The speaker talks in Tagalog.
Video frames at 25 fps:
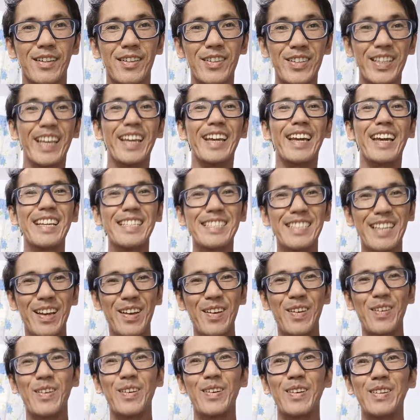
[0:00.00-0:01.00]
Good day kayo
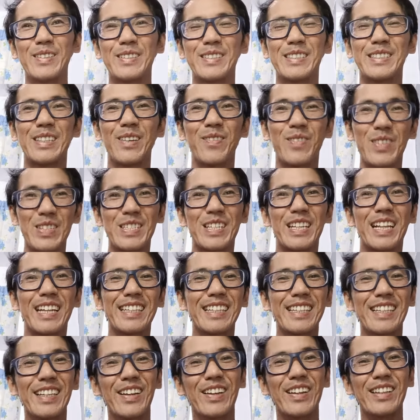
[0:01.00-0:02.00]
sa'yo. Sa video
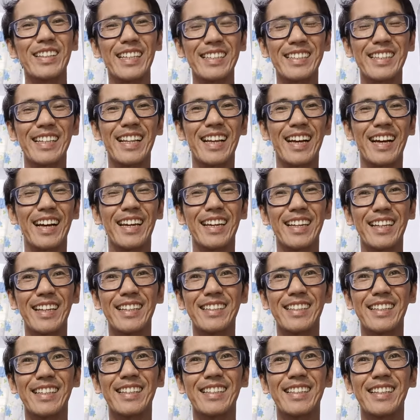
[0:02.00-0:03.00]
natin ngayon, tatalakayin
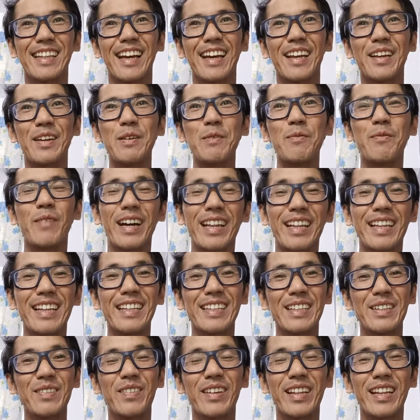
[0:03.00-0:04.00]
natin ay kung paano
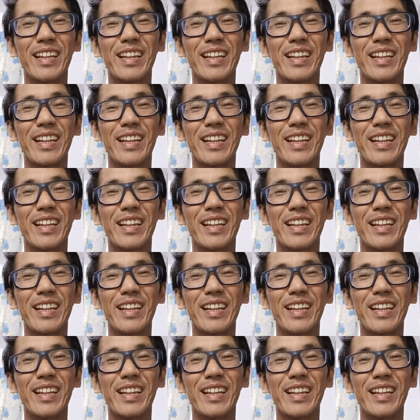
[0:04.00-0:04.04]
natin